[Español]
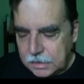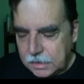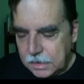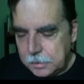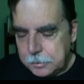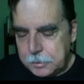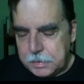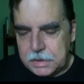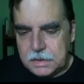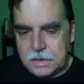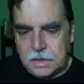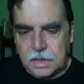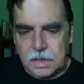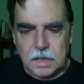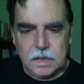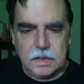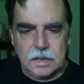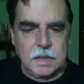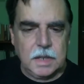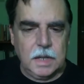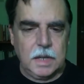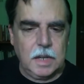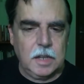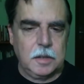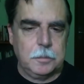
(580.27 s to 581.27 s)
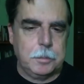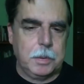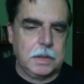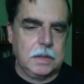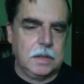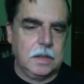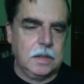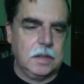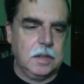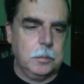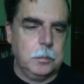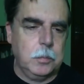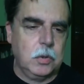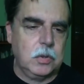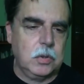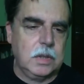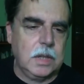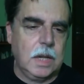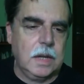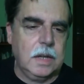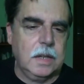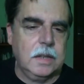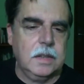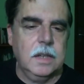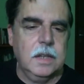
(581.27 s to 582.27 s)
Déjenme decirles que las partidas
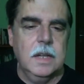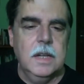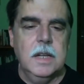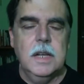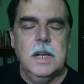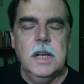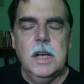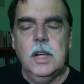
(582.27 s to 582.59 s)
inmortales